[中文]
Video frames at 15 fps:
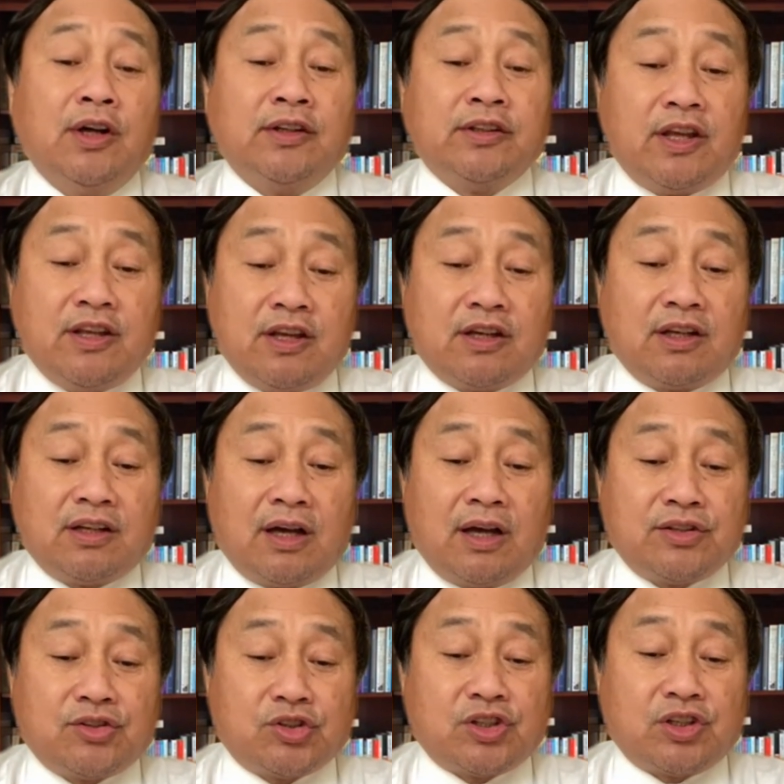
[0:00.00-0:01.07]
第一个呢，
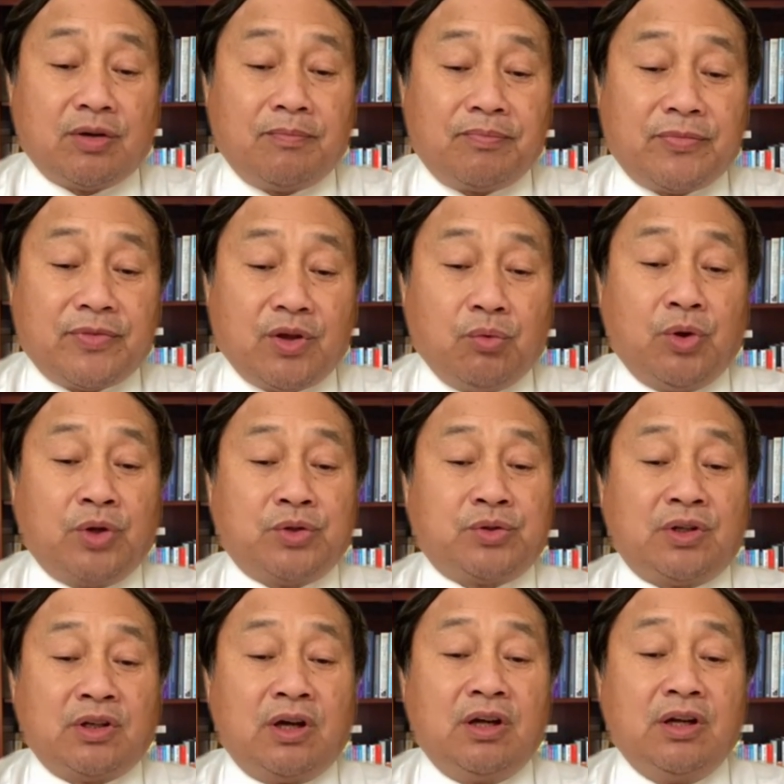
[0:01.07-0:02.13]
就是我觉
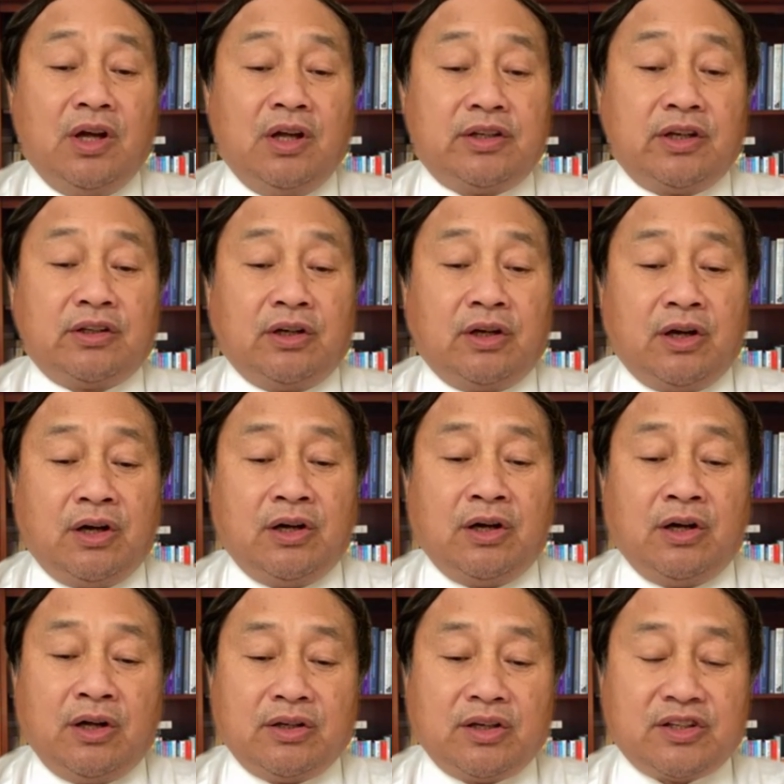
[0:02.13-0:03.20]
得这个
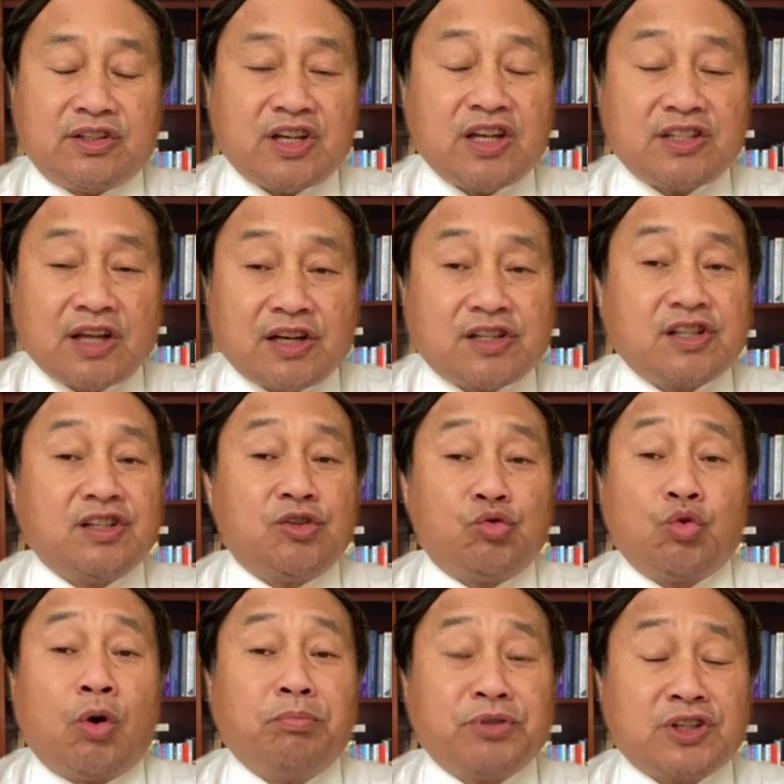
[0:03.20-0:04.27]
呃这件事，如
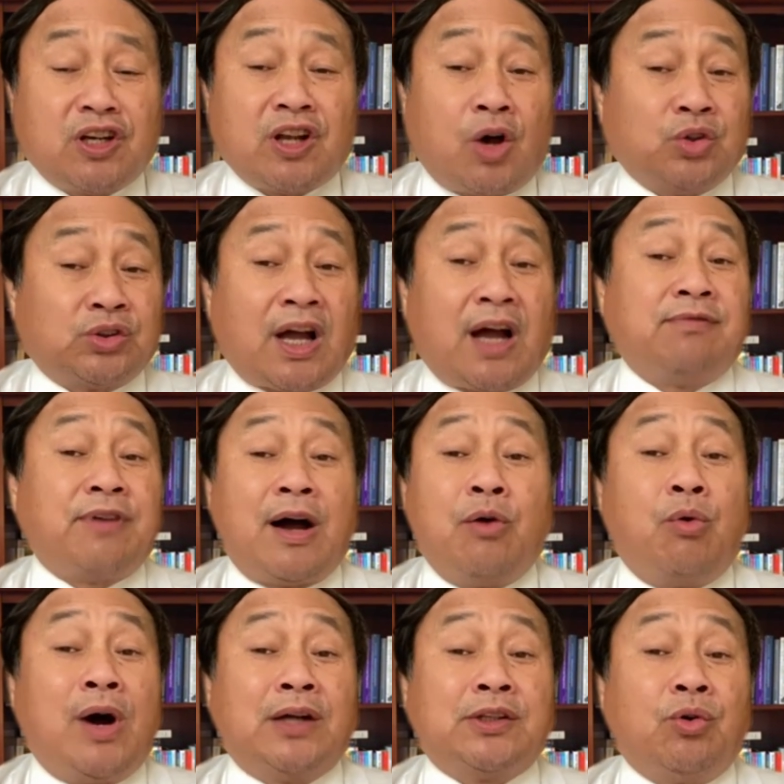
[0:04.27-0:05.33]
果不是老大发
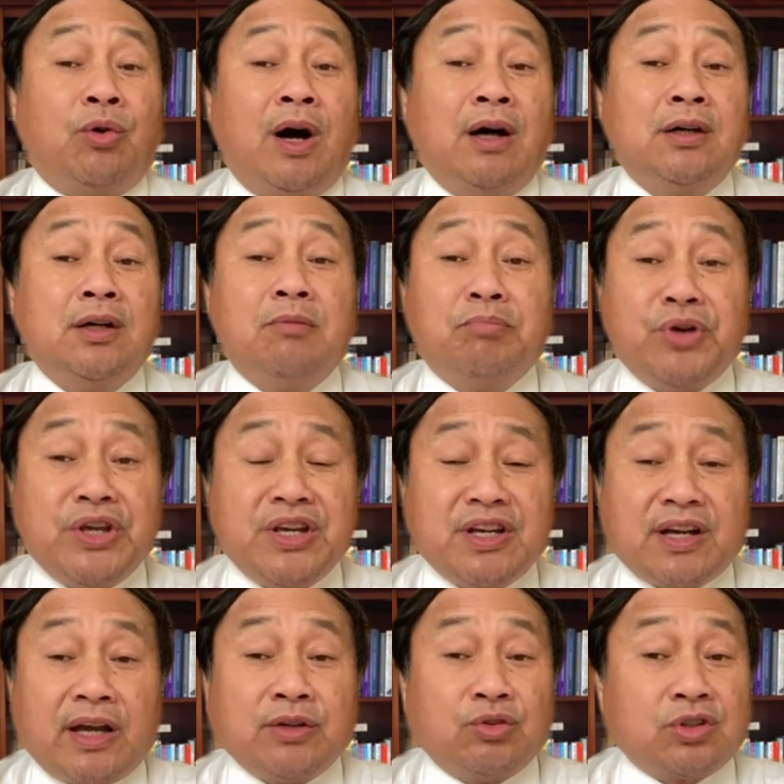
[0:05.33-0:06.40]
话的话，不应
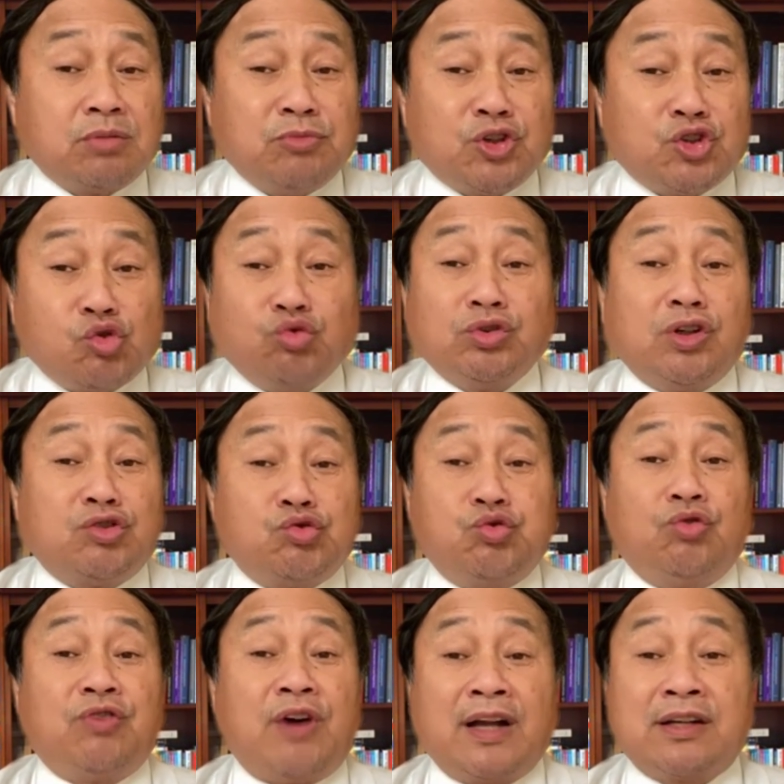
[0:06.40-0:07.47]
该有这么重的
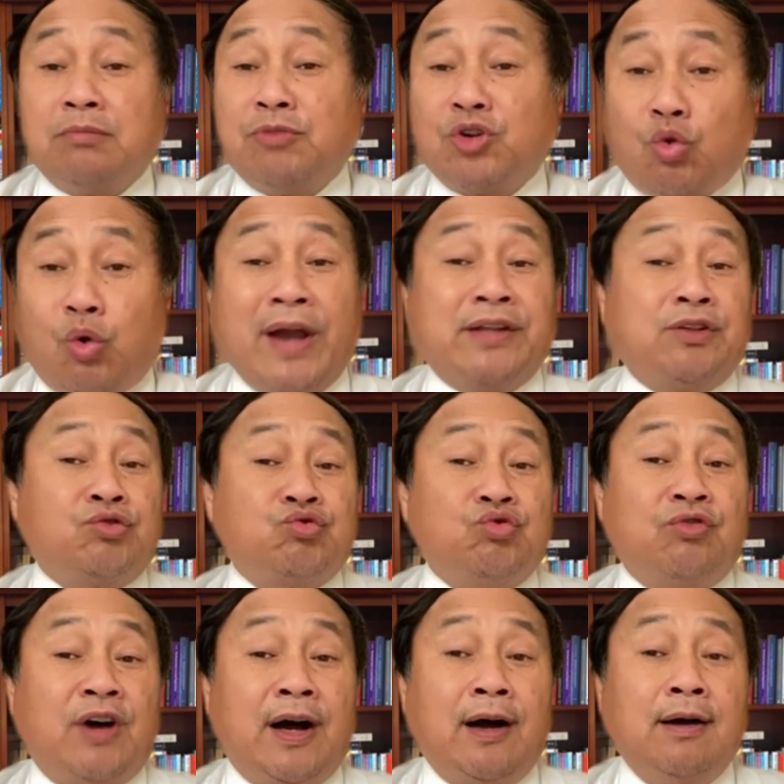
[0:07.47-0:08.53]
处罚，这么快的处
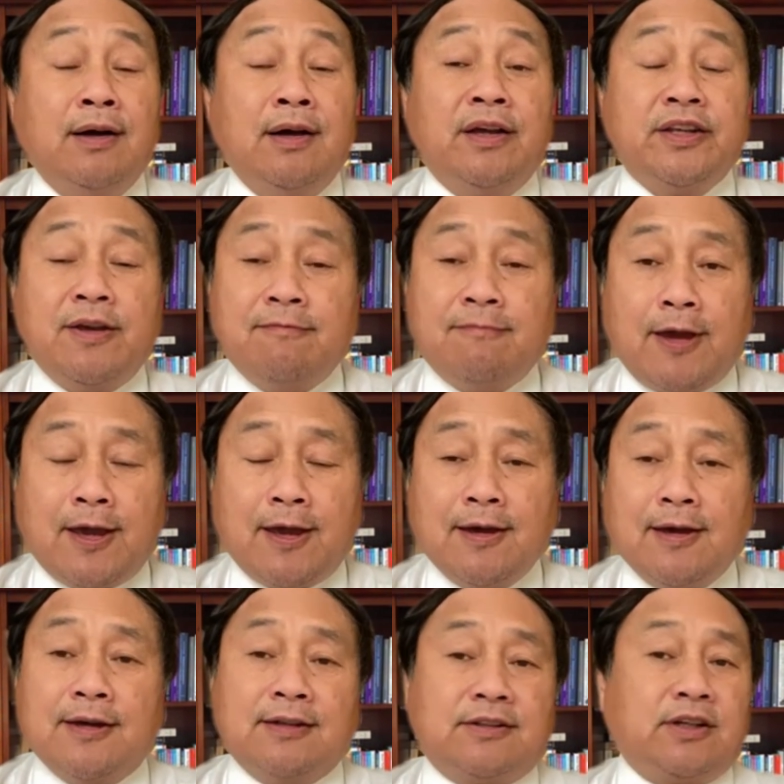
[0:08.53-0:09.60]
罚，因为
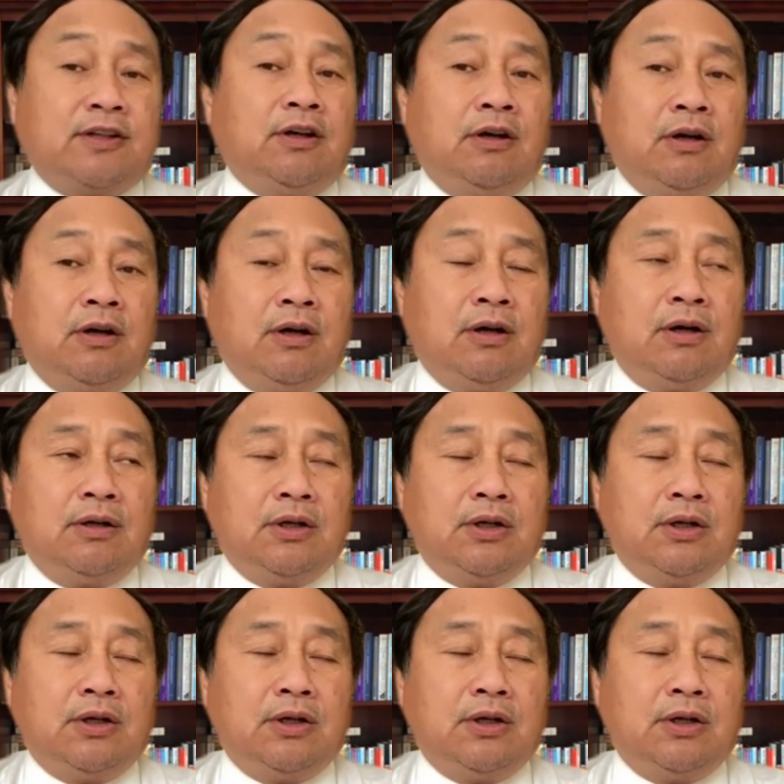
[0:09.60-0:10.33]
这个。